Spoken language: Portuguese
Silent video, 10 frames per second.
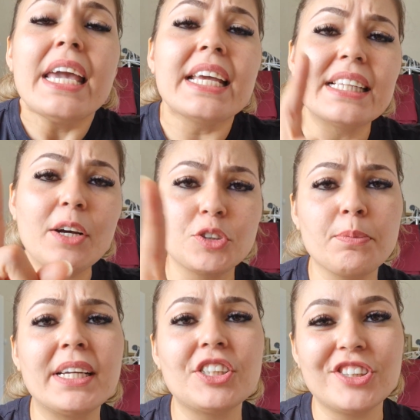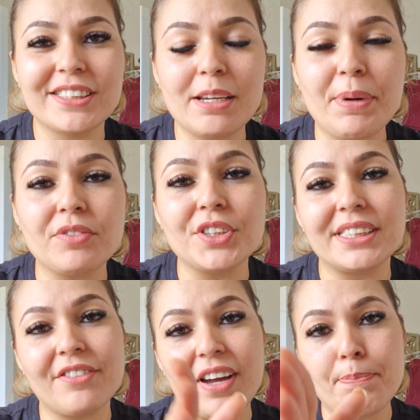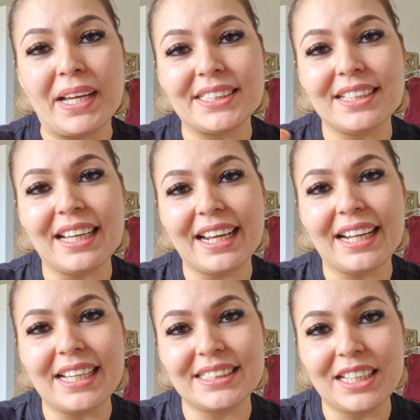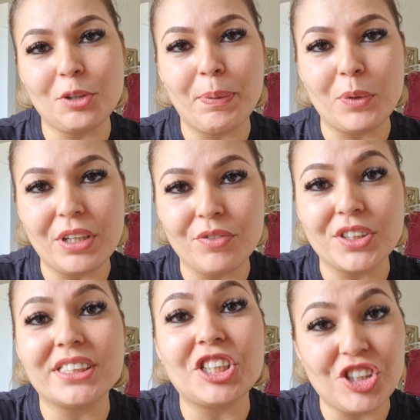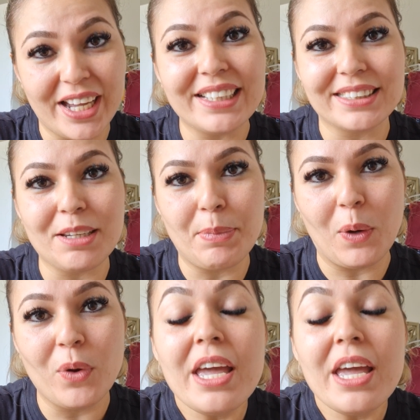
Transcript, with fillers: E Deus manda dizer para você: vai passando agradecendo pelo que você já recebeu.